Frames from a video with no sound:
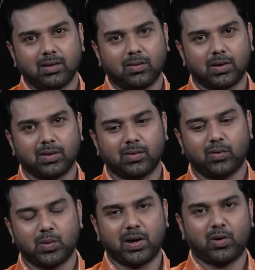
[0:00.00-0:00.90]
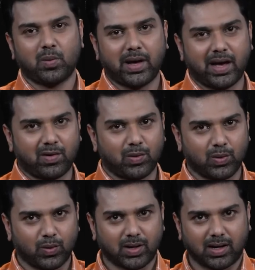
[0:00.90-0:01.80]
ஒரு ஒரு மாதிரி ஒரு பிஹேவியர்
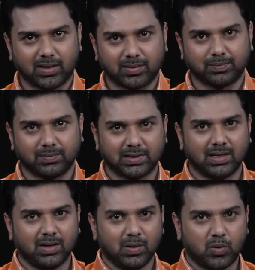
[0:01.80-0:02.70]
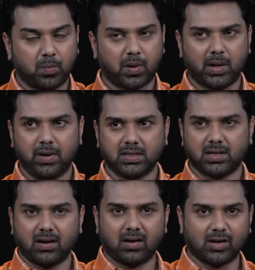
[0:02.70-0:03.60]
ஒன்று கொடுக்குறாங்க ஒரு ப்ரைம்
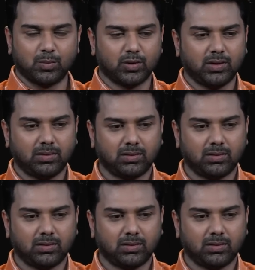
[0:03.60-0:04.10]
மினிஸ்டர்னு இருக்கும்போது